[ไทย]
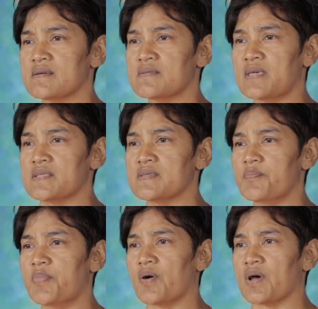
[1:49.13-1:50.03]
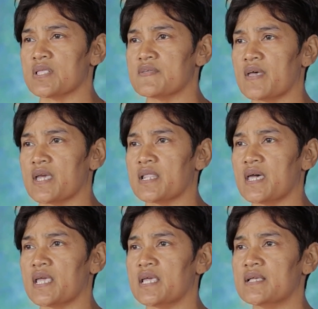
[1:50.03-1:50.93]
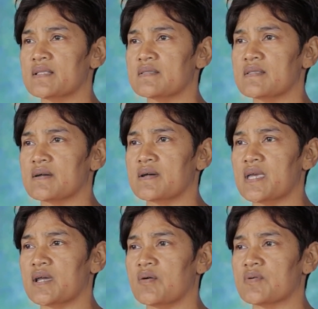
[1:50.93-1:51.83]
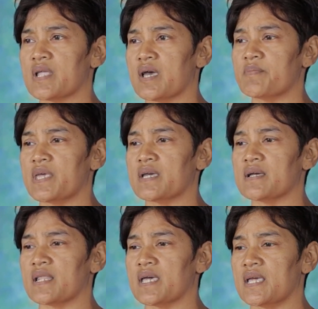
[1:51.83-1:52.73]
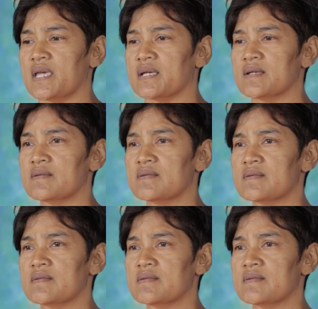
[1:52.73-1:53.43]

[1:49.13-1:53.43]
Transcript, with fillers: แล้วใส่ซัพพอร์ตใส่อะไร แล้วก็ให้เข้าห้องน้ำเองอะไรเอง